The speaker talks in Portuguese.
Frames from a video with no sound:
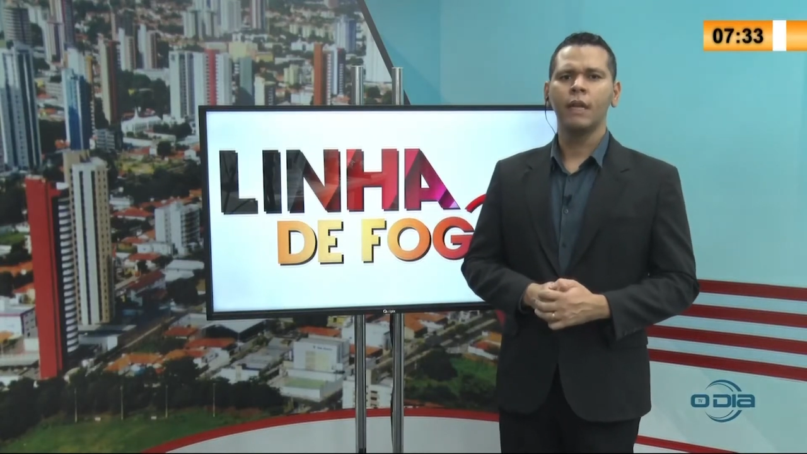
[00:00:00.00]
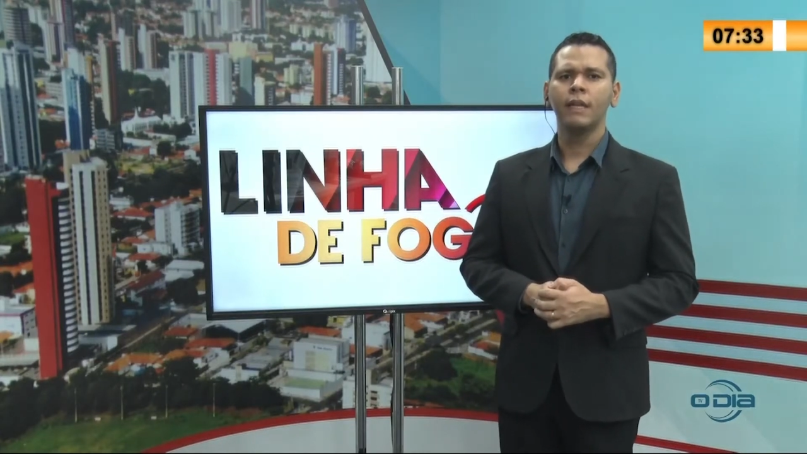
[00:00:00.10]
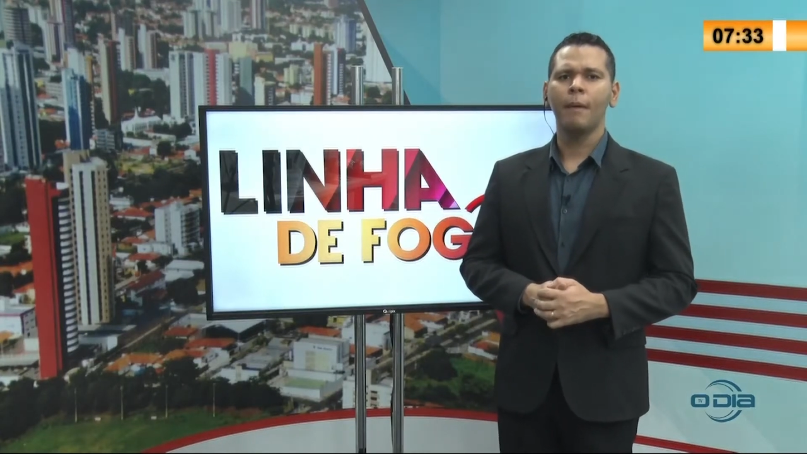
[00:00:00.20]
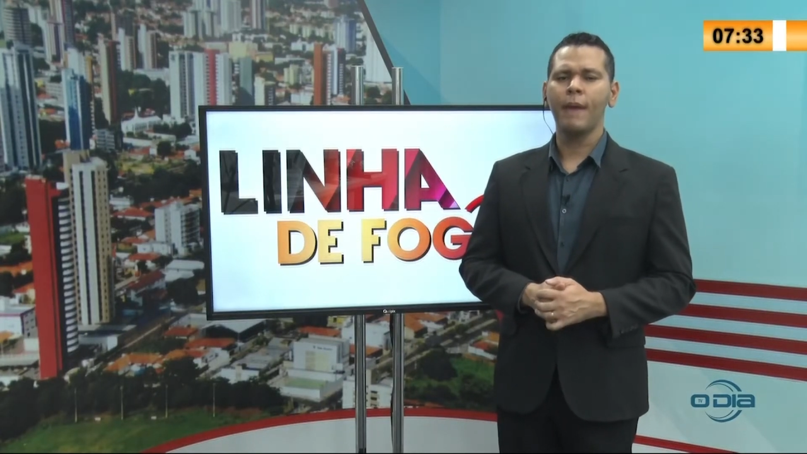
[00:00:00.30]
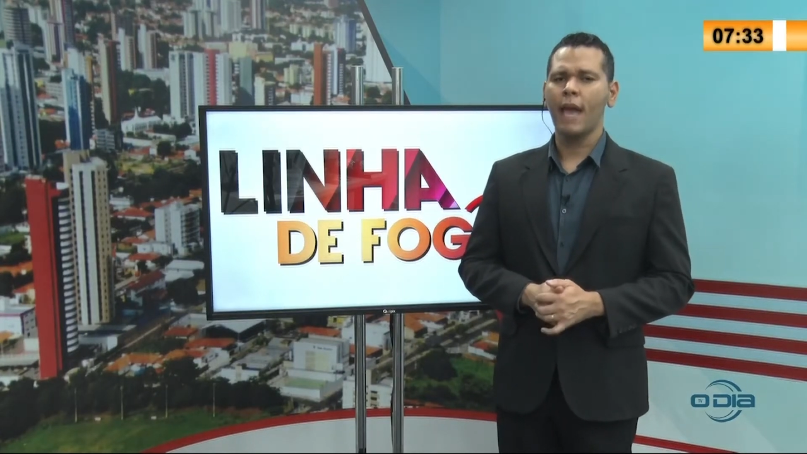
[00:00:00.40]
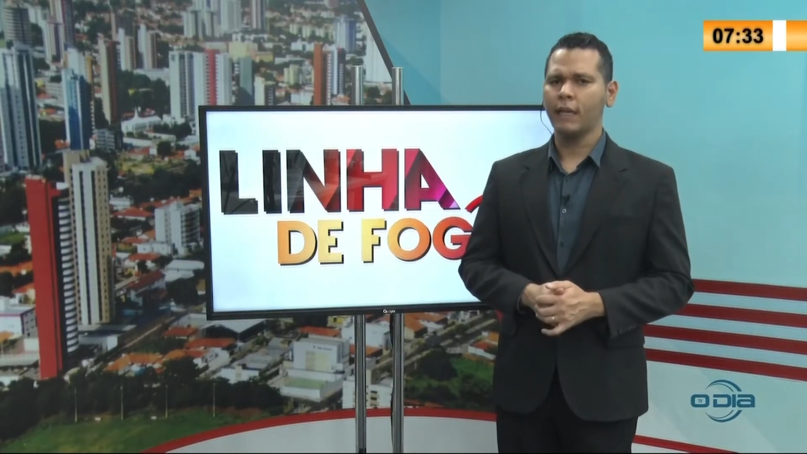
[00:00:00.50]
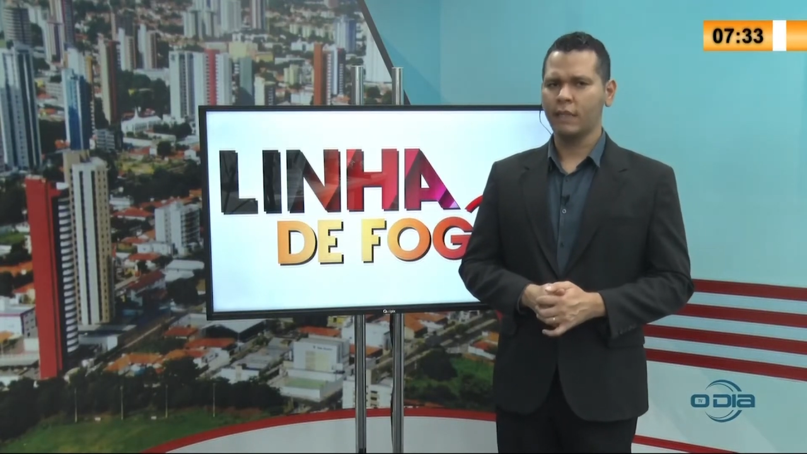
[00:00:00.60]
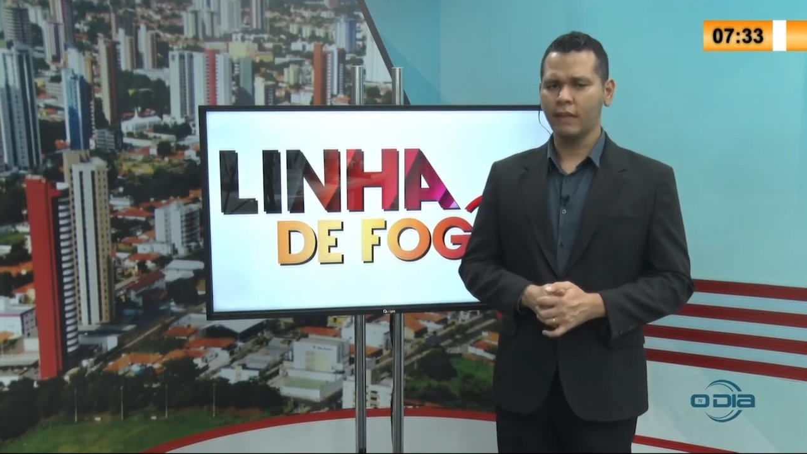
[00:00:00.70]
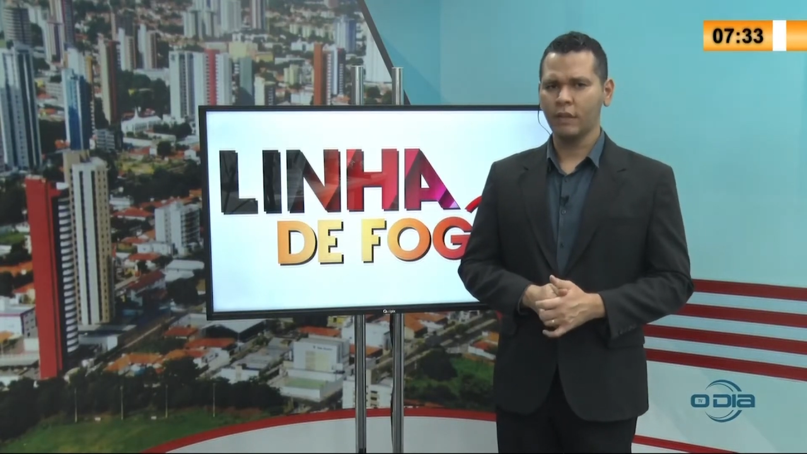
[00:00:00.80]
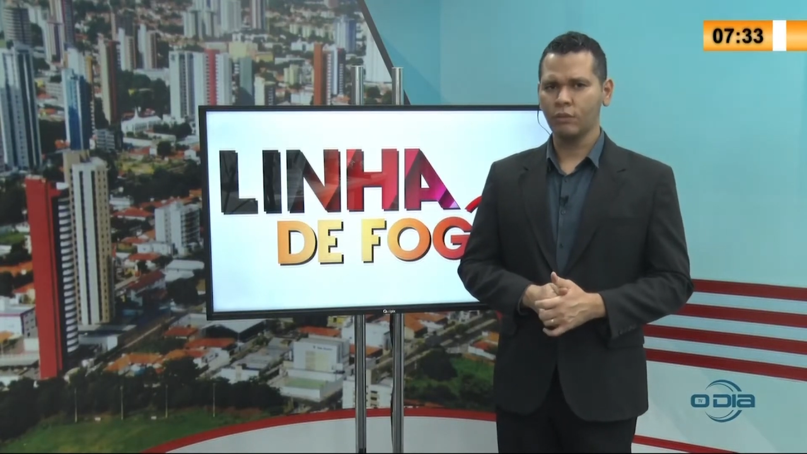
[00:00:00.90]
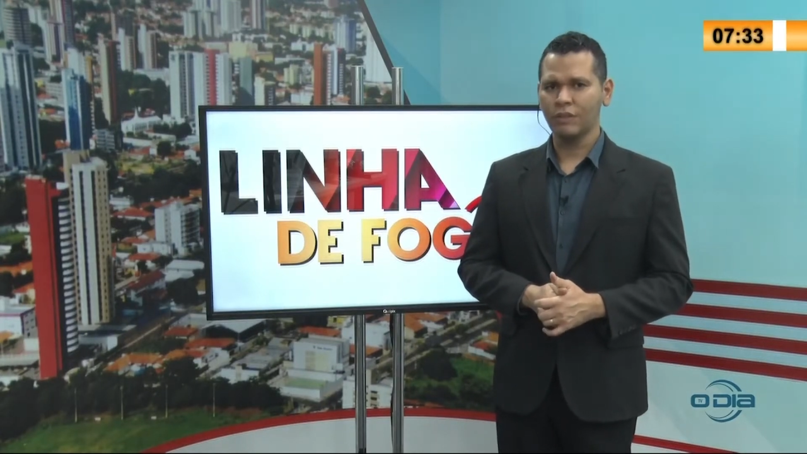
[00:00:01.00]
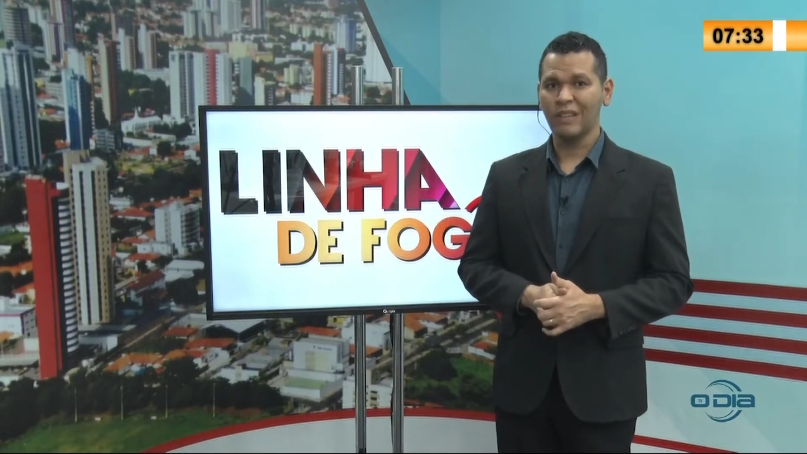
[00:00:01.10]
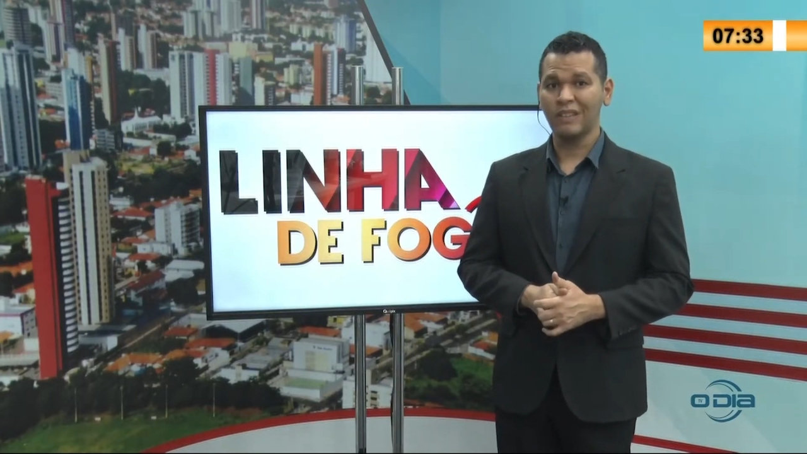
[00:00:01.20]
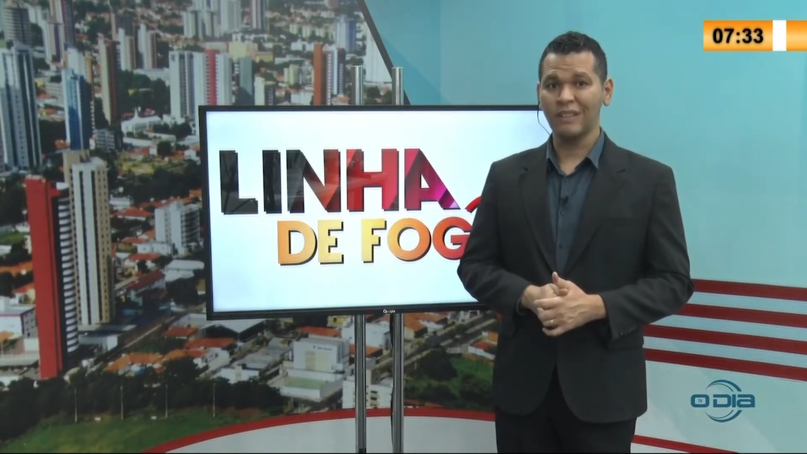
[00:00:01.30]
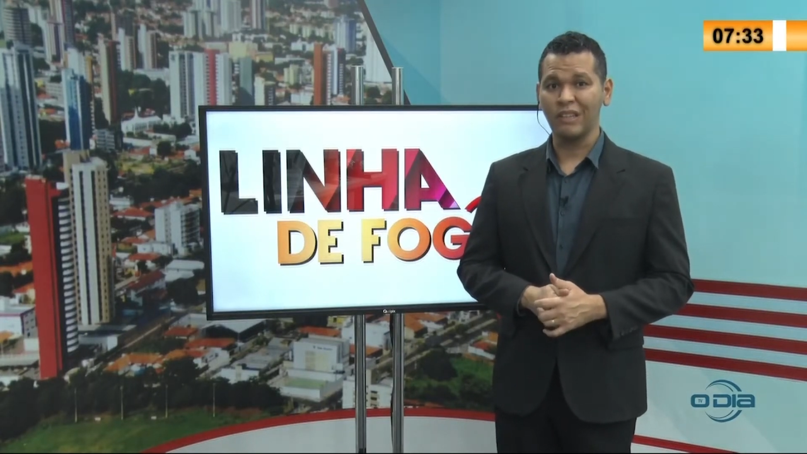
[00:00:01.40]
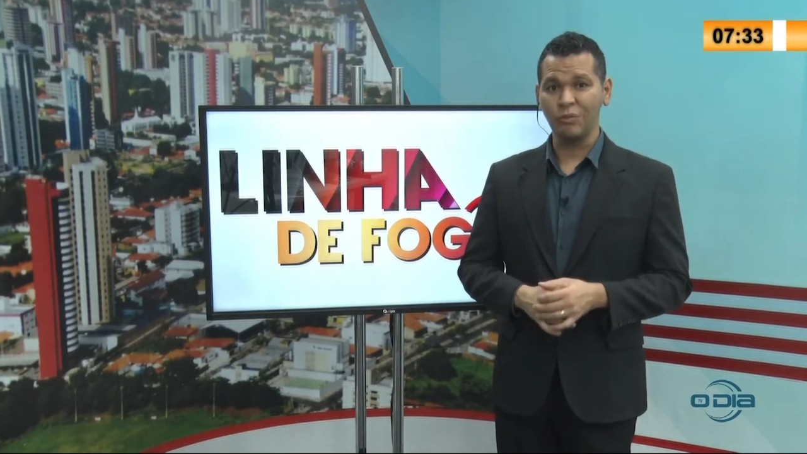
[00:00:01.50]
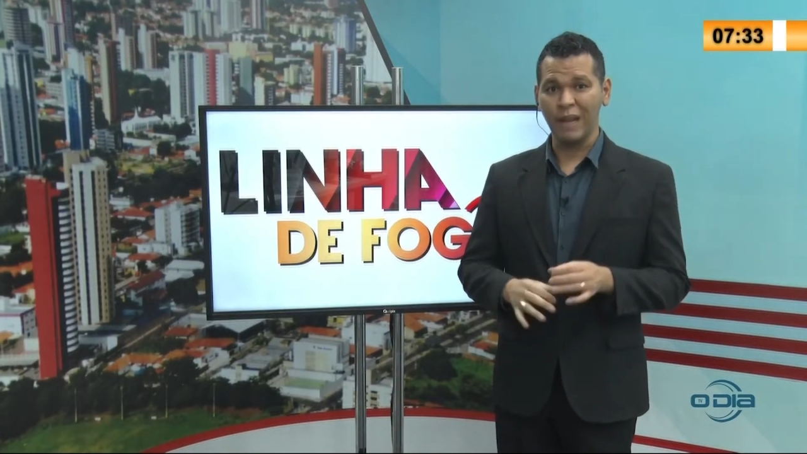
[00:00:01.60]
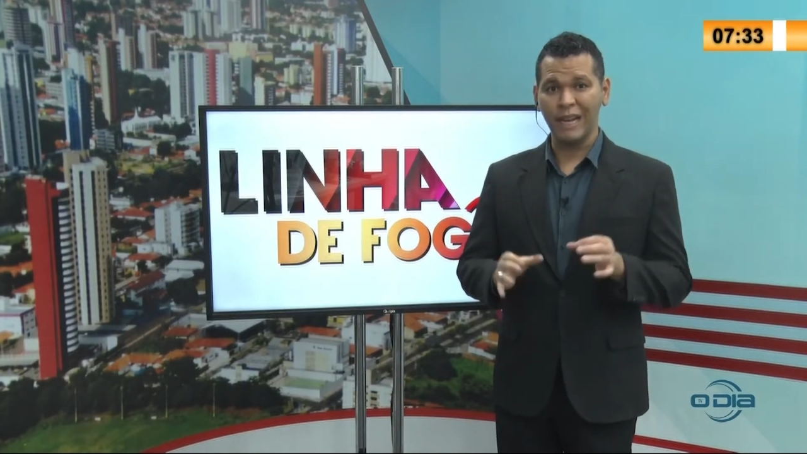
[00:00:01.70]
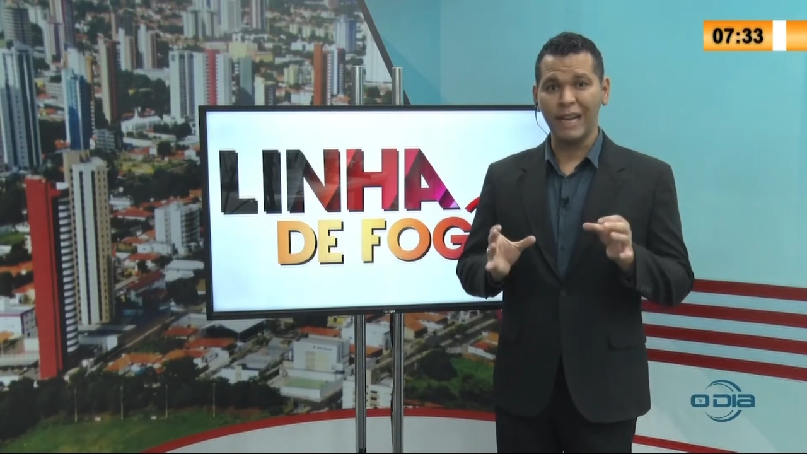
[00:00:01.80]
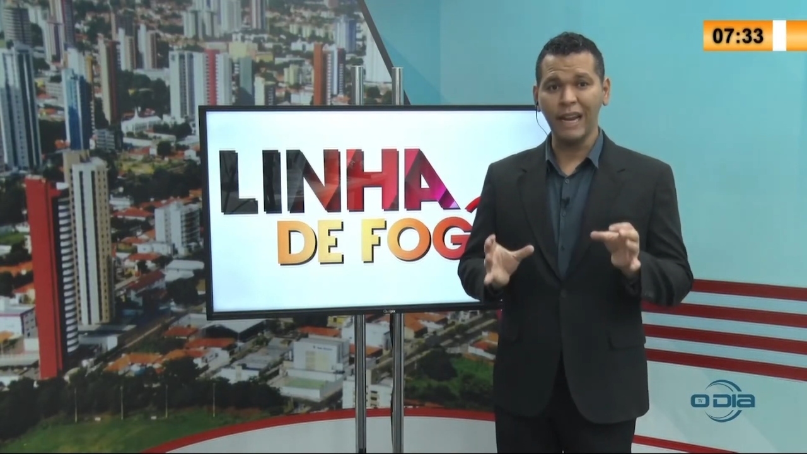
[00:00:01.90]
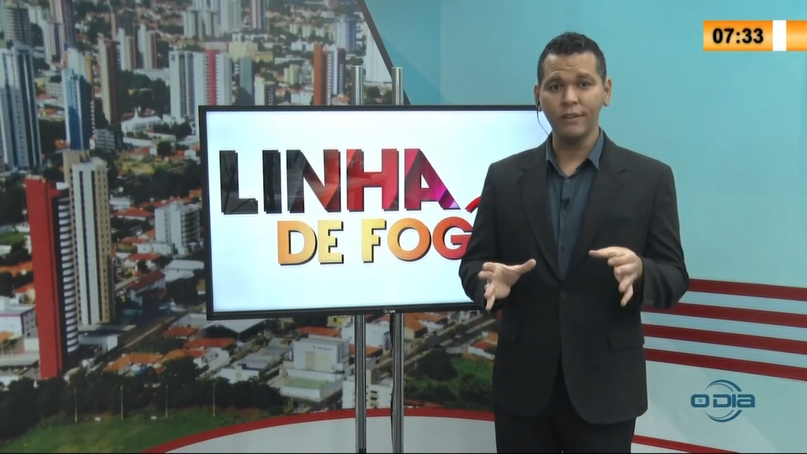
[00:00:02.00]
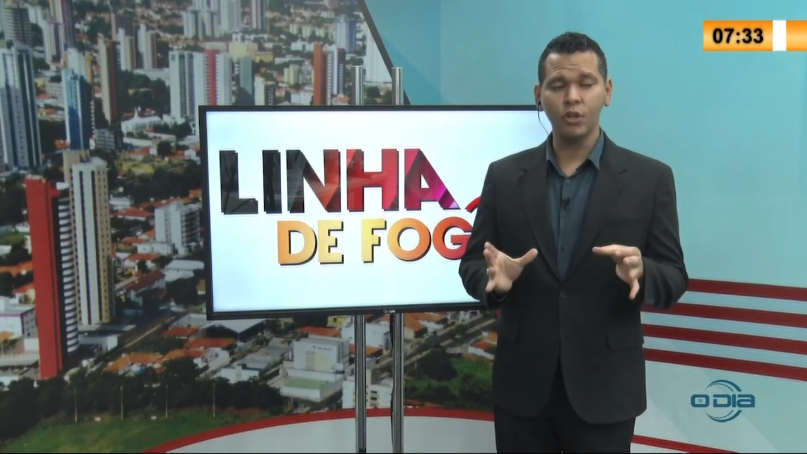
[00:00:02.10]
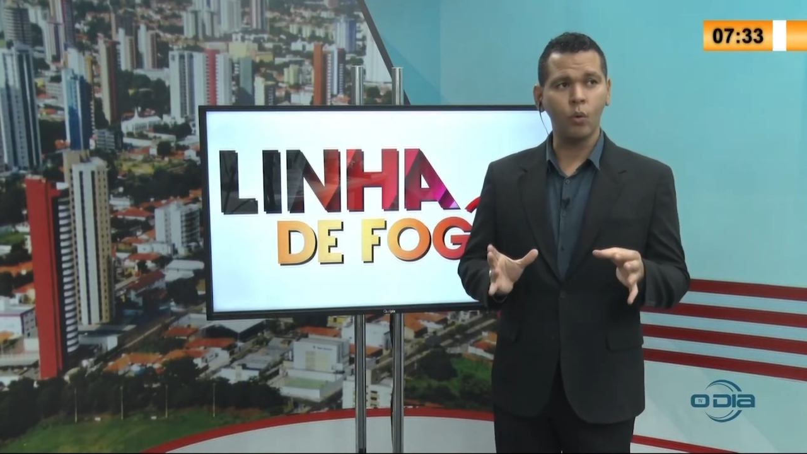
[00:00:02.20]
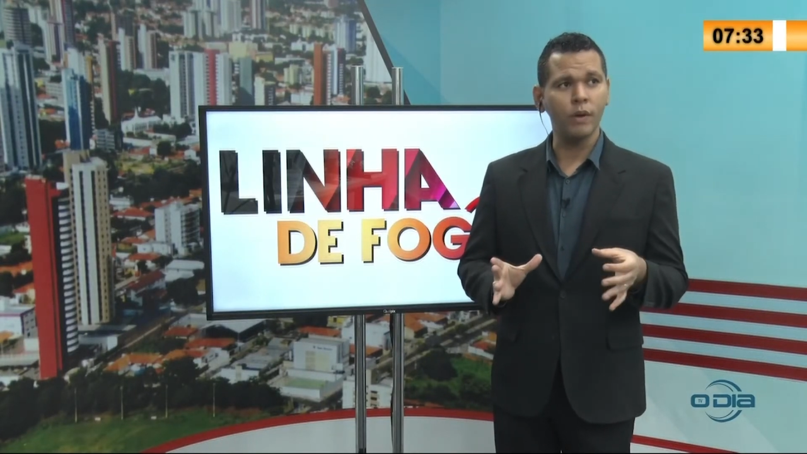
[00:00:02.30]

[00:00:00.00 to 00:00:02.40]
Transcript: na BR-316 uma grande